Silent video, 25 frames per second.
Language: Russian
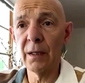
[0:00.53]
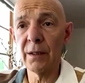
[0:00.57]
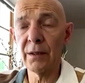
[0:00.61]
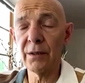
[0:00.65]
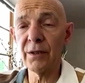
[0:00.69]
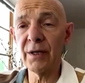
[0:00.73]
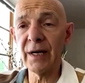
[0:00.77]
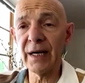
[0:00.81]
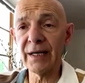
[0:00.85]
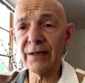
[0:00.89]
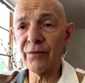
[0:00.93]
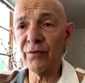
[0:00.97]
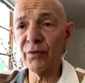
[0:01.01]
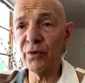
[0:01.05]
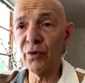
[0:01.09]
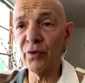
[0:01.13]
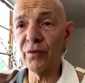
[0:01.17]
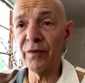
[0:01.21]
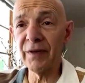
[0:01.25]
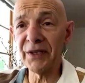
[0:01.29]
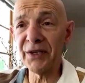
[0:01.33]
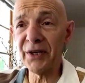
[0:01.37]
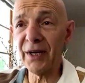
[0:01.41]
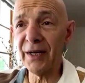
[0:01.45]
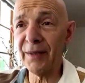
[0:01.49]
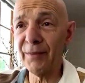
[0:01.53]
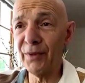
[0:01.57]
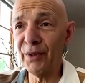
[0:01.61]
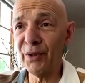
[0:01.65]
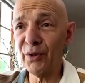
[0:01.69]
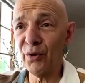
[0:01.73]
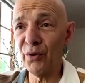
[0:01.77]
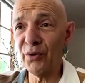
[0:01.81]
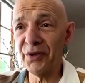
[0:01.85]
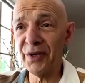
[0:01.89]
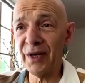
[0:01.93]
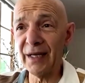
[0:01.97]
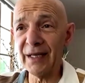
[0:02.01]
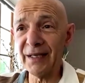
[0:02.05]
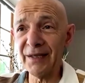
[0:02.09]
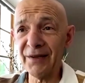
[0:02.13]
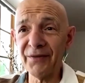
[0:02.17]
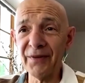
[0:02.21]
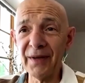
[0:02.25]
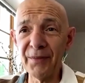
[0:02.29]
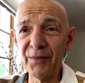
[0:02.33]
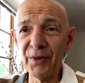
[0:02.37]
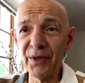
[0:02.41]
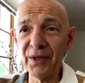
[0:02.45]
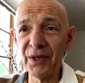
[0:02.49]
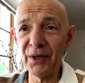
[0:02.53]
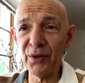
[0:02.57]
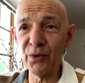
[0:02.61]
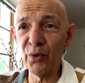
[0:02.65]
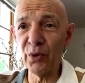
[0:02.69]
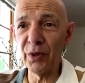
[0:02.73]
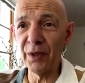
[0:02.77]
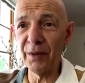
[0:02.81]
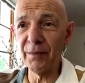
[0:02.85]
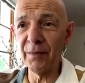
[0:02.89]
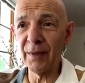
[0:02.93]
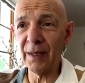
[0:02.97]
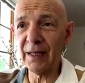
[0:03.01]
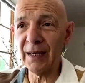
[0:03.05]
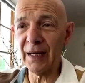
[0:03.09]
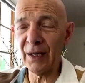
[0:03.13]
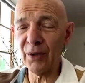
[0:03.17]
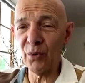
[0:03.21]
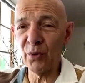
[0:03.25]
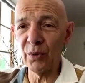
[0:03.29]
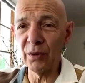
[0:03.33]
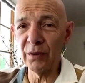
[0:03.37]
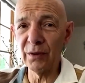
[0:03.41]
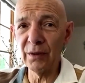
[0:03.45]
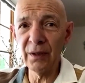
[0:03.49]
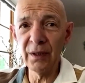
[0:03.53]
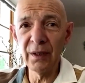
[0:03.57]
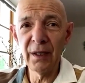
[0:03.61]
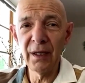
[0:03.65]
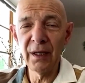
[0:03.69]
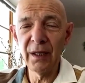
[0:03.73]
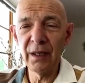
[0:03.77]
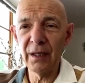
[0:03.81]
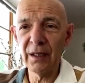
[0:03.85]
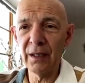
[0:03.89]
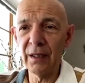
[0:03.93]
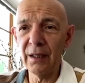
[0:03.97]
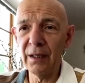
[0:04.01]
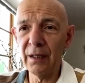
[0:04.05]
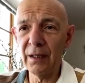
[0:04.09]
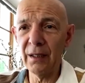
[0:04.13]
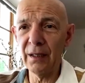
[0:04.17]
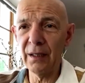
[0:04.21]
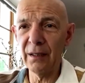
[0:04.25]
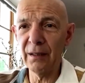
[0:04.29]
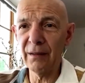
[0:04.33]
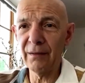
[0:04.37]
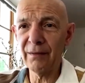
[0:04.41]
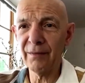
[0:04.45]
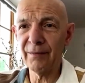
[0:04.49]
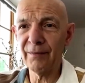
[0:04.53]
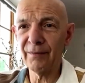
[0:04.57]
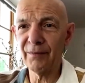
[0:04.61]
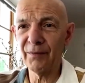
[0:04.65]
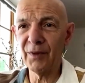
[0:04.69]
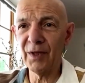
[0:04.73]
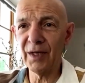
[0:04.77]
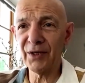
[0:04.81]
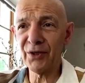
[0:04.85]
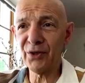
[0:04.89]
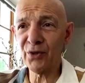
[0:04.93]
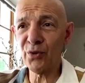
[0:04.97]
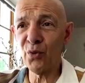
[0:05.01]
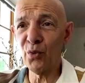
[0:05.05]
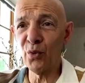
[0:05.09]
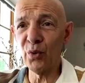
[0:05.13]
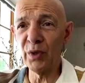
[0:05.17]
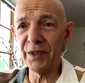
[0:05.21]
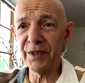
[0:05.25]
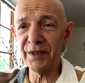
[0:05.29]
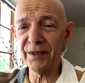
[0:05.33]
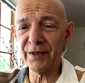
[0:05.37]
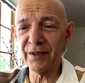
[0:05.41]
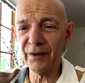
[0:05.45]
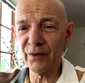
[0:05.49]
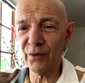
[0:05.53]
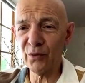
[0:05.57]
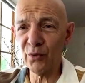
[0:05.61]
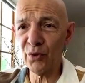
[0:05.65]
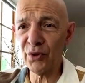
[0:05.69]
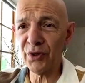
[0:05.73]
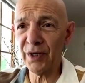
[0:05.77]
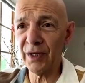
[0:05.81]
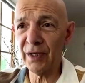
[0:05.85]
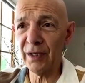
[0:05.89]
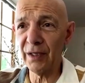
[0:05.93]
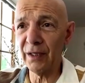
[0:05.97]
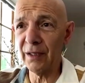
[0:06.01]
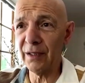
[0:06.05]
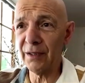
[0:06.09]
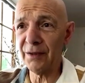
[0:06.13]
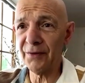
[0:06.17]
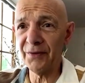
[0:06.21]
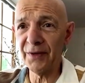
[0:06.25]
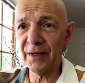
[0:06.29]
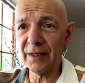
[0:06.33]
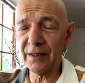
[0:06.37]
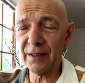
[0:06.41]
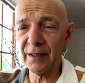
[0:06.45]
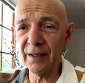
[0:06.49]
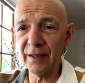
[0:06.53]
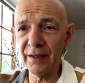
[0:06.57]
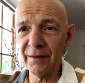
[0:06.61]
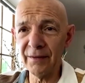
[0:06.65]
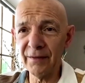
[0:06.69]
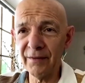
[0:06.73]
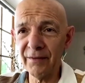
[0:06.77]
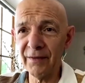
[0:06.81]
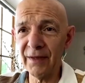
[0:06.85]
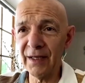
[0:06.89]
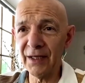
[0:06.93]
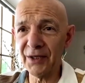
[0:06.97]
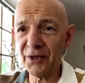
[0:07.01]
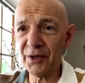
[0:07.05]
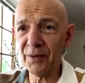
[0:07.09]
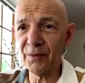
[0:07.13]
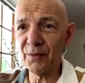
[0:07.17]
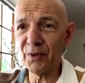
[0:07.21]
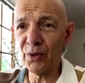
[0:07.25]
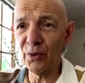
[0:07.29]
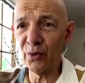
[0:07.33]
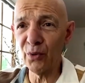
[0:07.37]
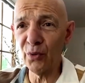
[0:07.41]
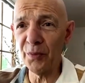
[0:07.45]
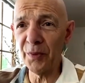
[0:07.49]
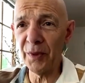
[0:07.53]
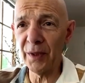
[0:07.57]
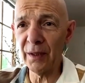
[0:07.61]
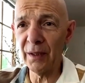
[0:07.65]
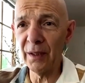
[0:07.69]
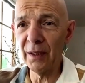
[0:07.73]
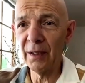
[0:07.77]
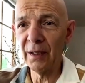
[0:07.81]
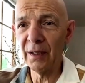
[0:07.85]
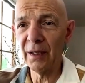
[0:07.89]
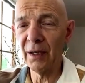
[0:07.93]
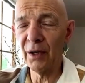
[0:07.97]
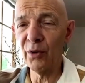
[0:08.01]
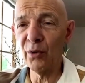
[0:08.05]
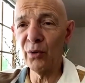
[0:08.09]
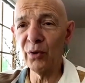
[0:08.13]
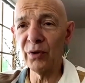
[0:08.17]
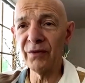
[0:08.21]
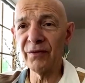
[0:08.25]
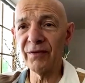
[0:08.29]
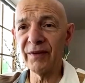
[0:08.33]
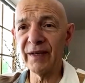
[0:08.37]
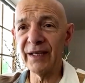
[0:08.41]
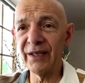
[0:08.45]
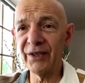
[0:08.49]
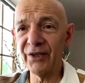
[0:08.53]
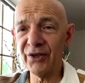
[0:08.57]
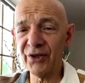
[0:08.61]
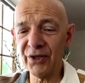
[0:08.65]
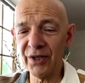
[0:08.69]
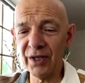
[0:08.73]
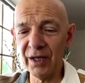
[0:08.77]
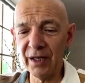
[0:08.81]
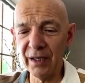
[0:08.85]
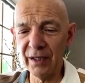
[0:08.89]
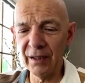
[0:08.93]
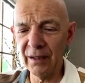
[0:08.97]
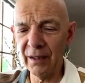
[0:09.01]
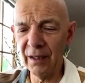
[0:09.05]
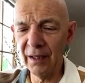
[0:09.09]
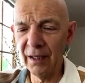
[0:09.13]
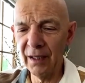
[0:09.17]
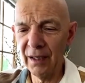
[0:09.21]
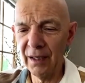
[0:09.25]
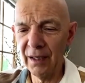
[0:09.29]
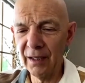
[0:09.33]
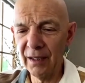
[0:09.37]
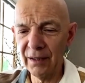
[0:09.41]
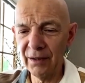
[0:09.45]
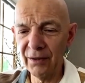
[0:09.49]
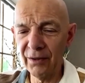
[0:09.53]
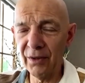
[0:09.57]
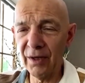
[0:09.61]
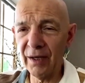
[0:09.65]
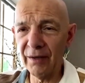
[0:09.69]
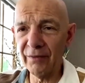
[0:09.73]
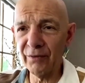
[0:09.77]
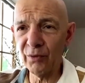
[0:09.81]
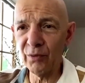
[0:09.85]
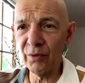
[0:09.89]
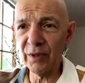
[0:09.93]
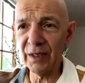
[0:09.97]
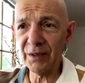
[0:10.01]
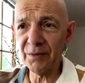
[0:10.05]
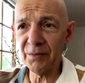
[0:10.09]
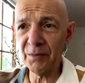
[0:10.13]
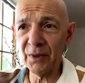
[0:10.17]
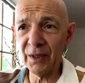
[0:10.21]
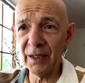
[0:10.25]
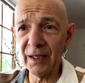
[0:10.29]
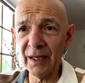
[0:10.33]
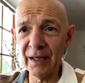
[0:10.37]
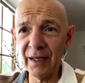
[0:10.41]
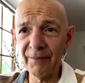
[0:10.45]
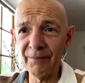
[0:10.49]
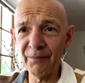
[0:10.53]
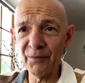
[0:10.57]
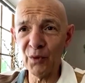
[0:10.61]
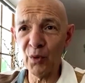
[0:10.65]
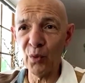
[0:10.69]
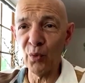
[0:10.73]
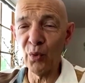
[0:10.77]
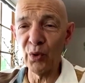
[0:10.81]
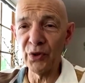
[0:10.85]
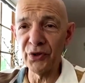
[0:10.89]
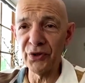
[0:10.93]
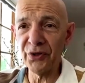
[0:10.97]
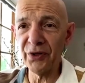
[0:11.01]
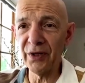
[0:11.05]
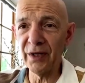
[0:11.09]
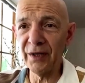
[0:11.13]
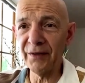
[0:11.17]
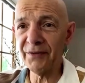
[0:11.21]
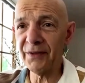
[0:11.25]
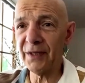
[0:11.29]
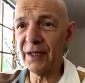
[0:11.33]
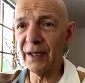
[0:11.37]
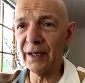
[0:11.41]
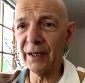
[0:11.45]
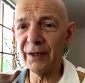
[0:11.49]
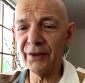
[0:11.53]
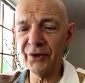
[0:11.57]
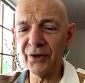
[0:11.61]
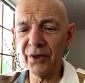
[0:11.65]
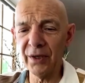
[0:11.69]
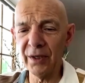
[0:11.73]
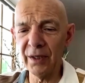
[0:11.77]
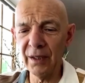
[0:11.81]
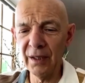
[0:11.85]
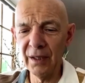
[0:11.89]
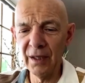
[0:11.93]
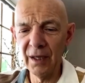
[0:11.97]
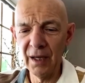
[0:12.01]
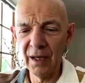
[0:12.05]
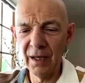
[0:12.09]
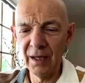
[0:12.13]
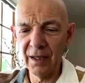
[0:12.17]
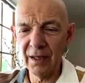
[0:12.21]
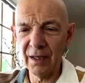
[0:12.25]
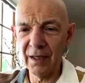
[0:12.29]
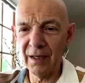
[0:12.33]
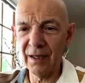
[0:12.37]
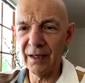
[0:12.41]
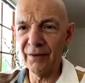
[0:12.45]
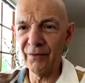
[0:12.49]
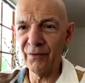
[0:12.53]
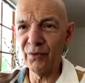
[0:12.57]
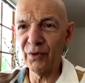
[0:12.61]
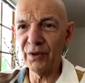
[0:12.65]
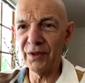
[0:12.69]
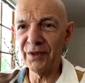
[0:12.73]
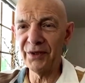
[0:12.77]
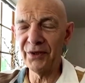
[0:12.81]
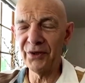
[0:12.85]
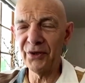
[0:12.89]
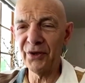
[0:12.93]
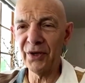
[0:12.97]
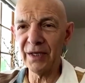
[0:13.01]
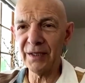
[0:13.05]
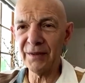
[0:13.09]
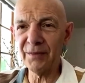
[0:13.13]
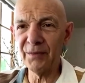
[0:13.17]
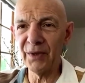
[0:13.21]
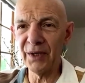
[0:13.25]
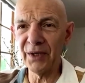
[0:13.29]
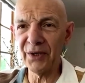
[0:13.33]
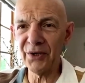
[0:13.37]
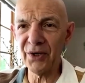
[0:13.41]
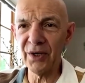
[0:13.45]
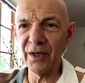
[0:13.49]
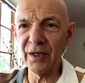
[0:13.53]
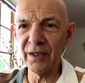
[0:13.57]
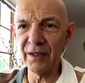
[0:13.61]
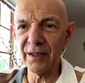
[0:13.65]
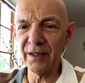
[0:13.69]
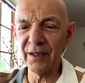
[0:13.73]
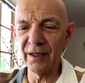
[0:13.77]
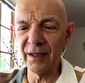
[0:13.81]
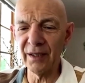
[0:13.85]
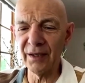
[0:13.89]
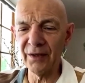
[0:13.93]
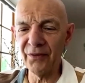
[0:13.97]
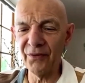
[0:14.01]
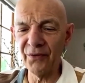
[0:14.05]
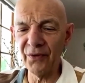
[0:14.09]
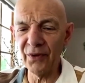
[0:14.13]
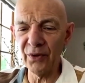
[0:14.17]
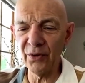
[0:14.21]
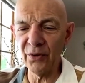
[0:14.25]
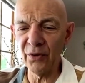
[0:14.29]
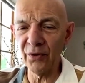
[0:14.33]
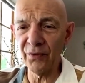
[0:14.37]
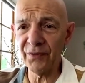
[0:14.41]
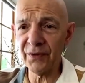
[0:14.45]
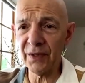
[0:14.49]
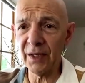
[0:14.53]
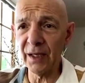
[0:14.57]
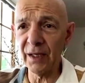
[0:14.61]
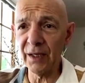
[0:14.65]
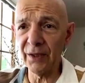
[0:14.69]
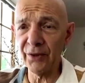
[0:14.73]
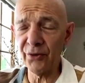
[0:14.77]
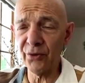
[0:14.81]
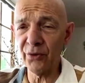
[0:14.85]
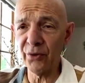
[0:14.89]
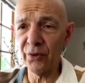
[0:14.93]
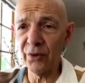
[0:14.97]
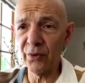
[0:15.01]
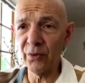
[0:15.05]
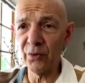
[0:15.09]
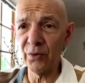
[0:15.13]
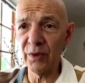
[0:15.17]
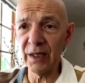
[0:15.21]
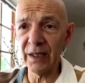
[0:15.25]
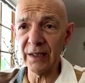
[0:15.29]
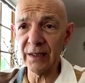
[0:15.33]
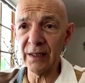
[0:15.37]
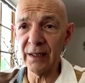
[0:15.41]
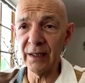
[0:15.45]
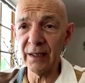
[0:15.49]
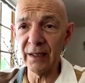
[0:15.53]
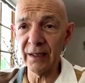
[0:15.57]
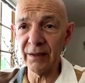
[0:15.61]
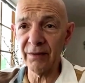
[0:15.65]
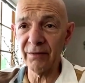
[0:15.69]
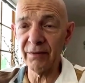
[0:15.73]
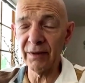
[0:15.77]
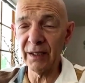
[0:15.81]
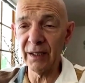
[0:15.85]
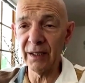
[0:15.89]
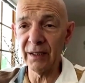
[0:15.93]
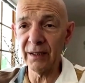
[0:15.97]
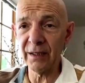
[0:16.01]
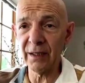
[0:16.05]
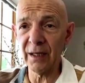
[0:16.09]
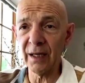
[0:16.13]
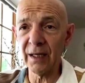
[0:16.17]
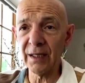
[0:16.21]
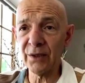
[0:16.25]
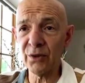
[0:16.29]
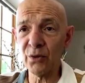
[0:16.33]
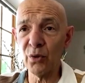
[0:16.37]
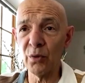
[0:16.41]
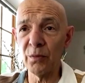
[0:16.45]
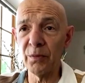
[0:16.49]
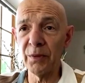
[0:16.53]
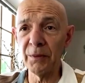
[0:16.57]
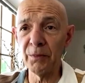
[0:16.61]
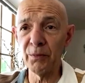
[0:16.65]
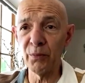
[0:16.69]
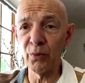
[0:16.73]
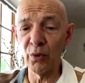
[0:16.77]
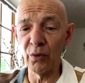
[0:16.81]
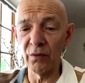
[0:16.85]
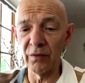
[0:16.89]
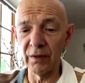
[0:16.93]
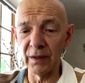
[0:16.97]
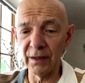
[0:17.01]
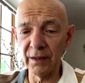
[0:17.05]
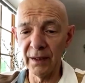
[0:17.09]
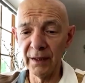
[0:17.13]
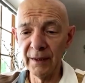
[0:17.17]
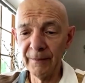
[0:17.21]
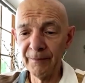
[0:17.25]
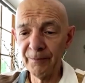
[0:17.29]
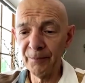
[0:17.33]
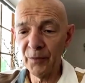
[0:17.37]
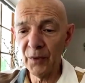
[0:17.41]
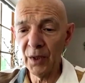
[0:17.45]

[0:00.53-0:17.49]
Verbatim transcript: Здравствуйте, уважаемые друзья! С вами Григорий Макарон и наш гость, уже известный в нашем клубе, Леон Вайнштейн. Недавно у нас была очная встреча, а вот сейчас мы решили сделать видео-встречу, и у нас для этого есть особый повод.